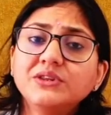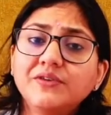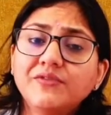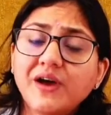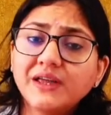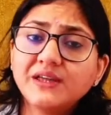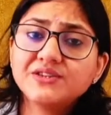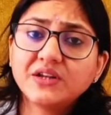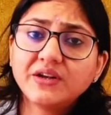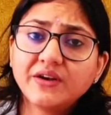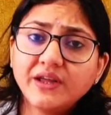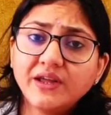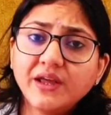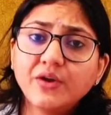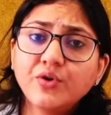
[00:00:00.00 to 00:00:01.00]
दवाई चल
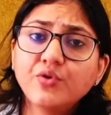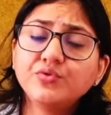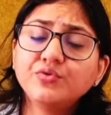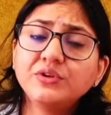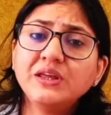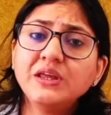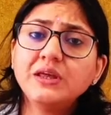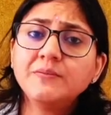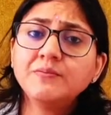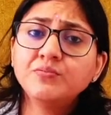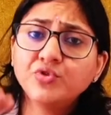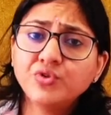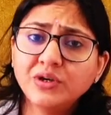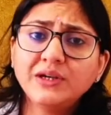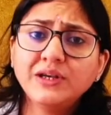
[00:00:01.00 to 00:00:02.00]
रही है और उनकी
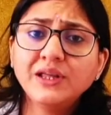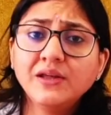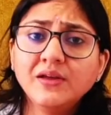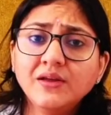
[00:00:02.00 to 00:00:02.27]
इम्यूनिटी